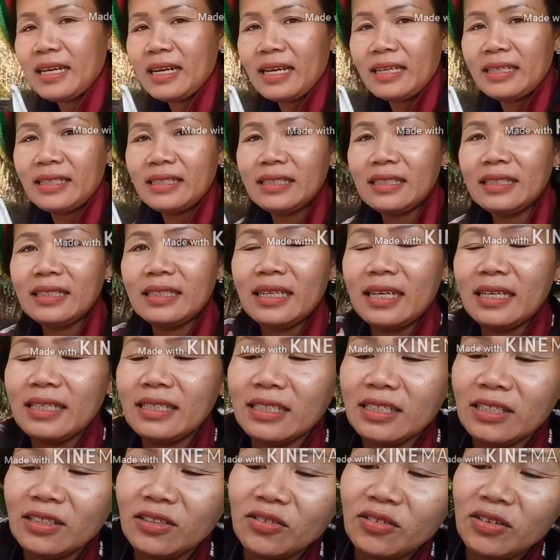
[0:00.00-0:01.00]
รายชื่อราย
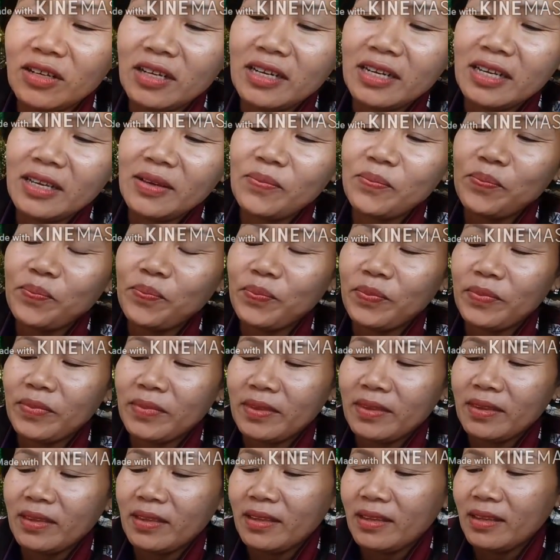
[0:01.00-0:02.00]
ชื่ออยู่รนนี้
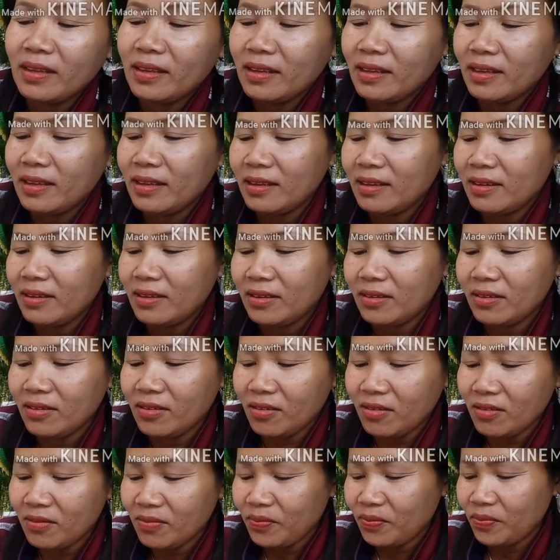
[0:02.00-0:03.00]

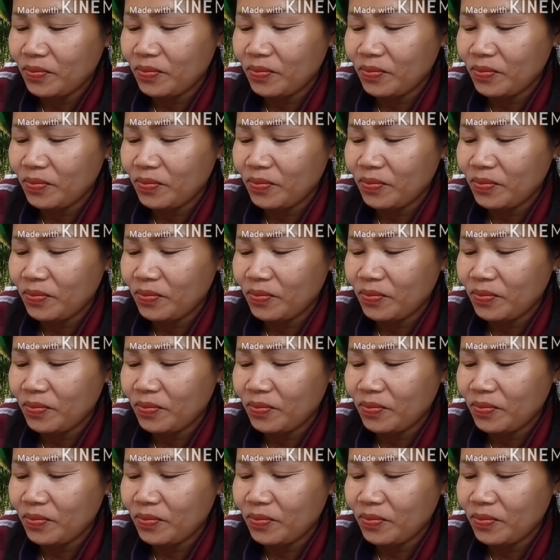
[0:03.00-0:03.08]
เนาะ